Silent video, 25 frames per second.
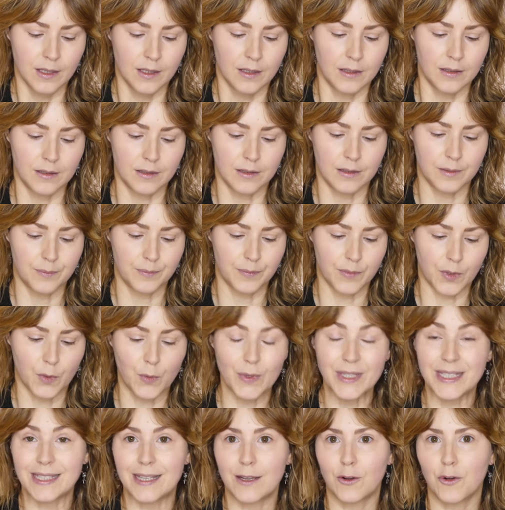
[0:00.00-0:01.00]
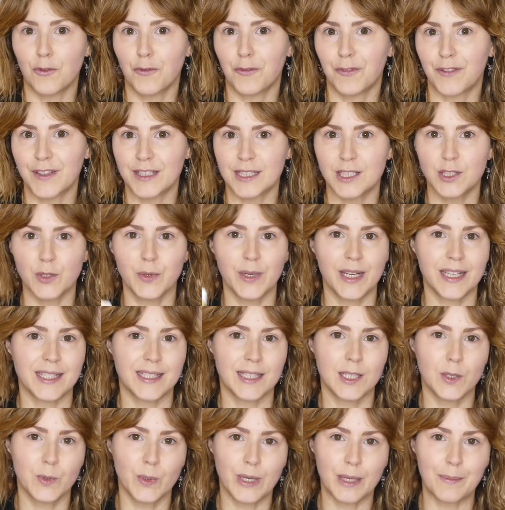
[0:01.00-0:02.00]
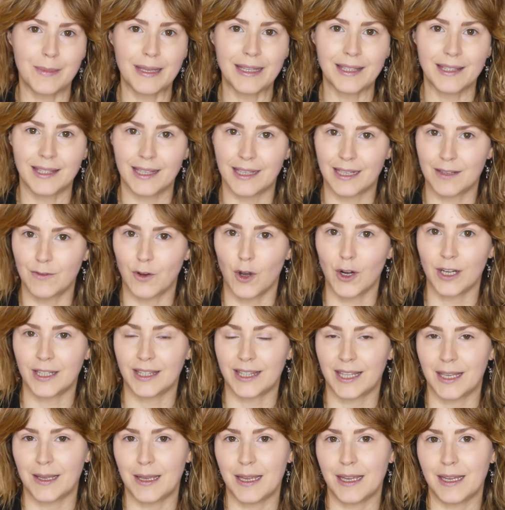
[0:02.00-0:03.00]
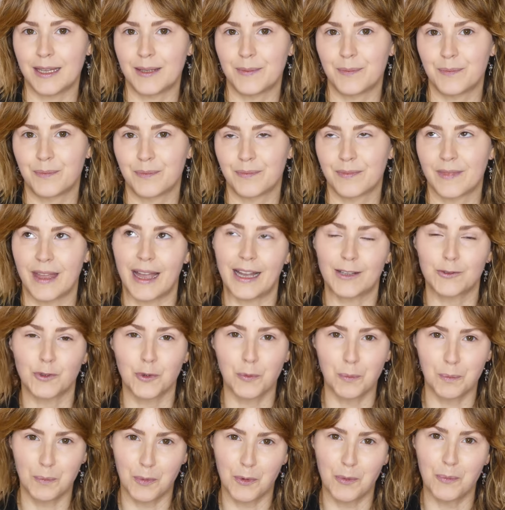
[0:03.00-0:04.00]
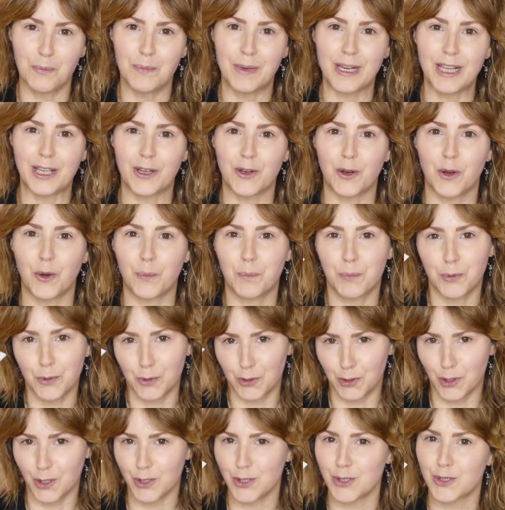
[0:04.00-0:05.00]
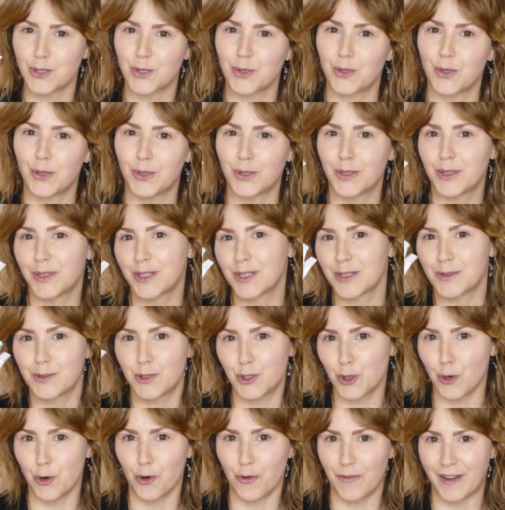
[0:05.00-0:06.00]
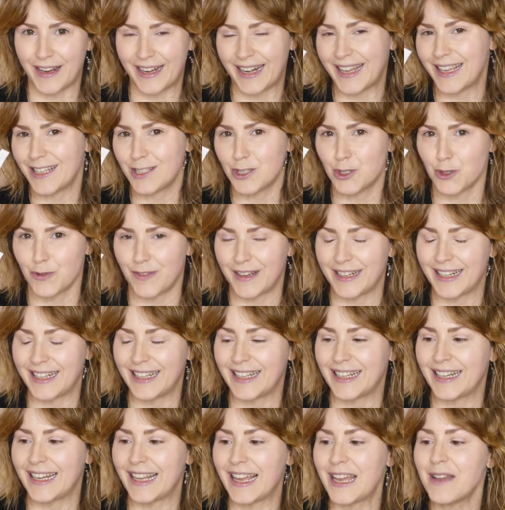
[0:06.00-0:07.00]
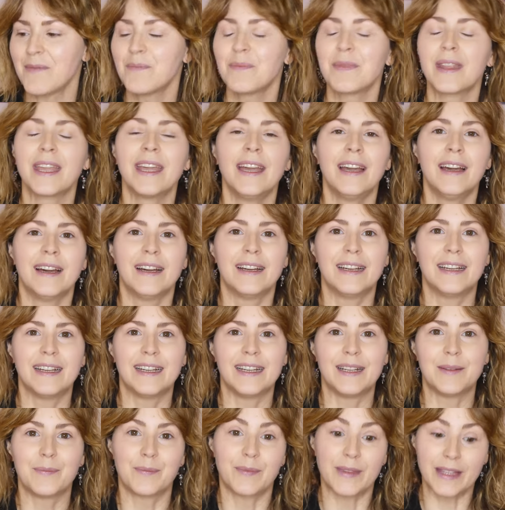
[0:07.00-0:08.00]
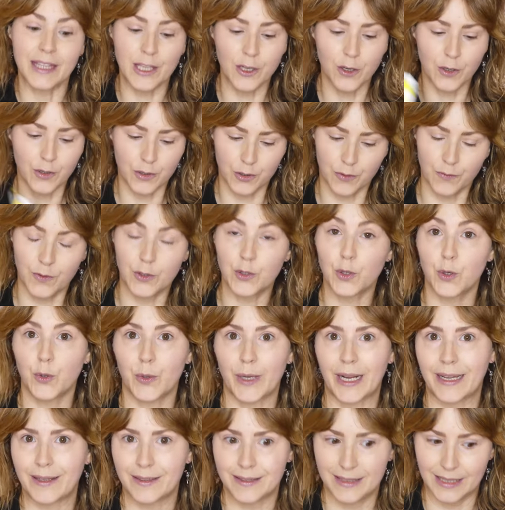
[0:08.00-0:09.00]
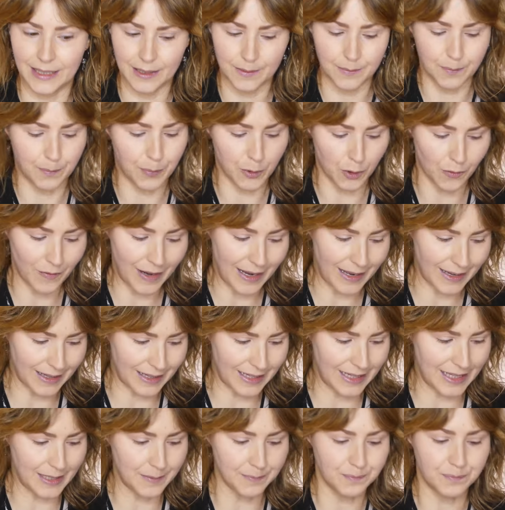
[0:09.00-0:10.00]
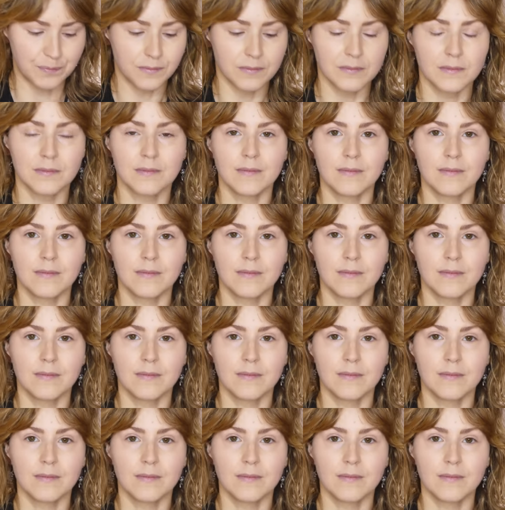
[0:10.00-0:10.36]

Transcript: ehm, queste, confezioni, sicuramente rivolte mm, ad un pubblico piuttosto eh, giovane, giovanile. Ehm, io non vedo l'ora di provarli.